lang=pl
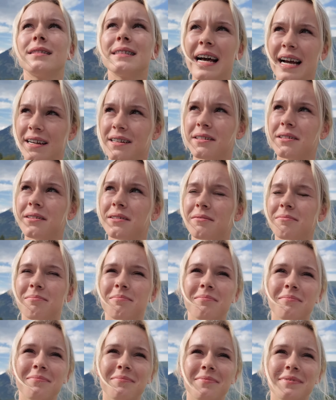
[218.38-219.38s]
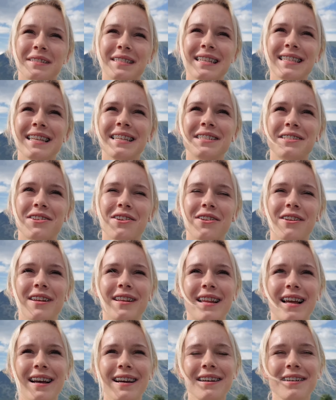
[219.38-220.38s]
Tak, z jednej
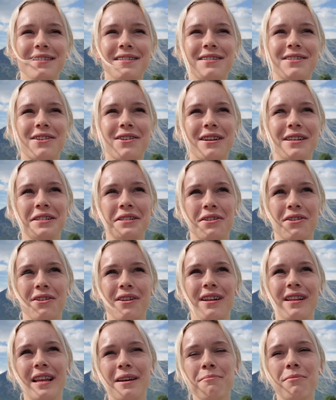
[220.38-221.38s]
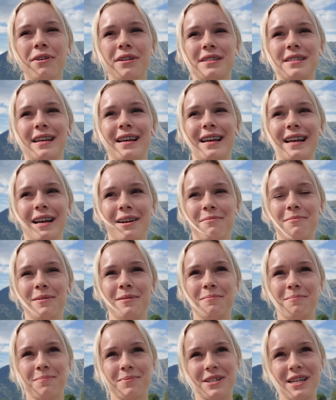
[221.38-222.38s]
strony tak, z drugiej strony nie, bo chcę
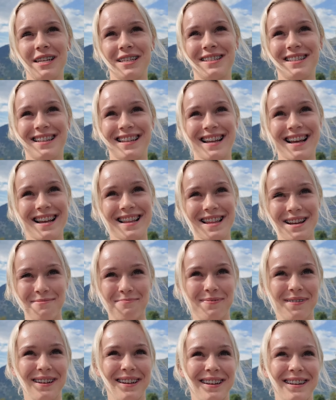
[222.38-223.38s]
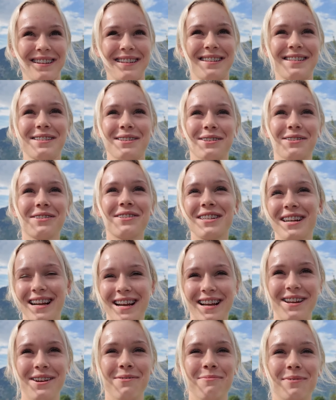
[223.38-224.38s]
jakby przejść te etapy, co
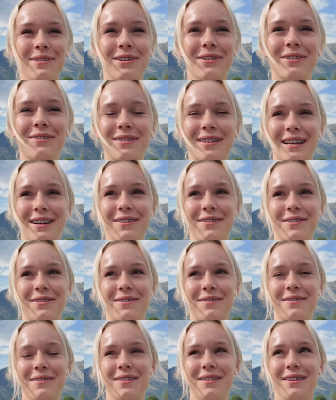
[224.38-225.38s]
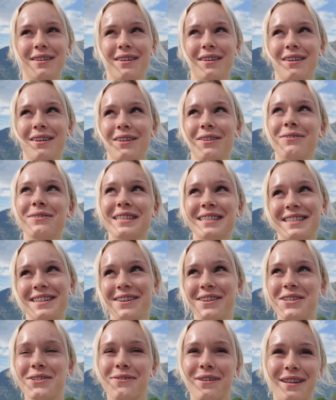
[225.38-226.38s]
czekają mnie do tego
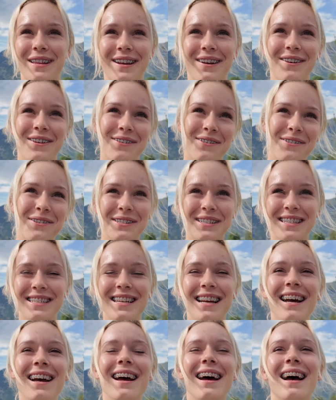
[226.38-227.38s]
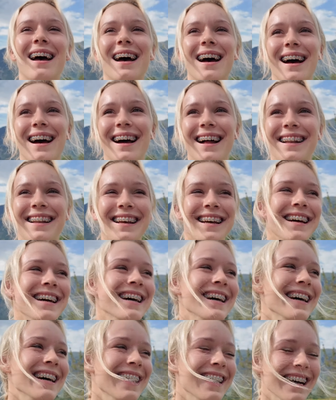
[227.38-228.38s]
24 roku życia, ale...
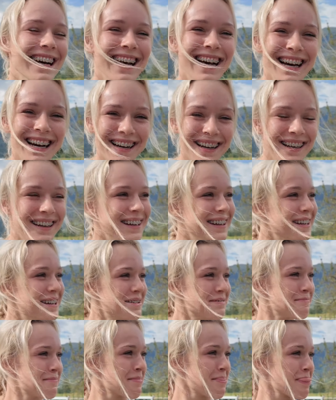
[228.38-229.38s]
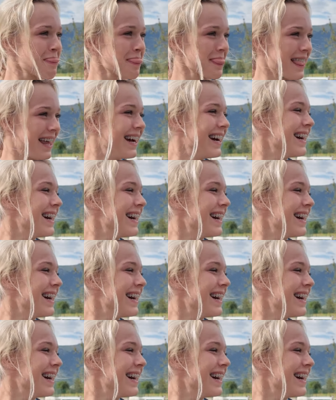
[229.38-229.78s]
Nic tam nie ma.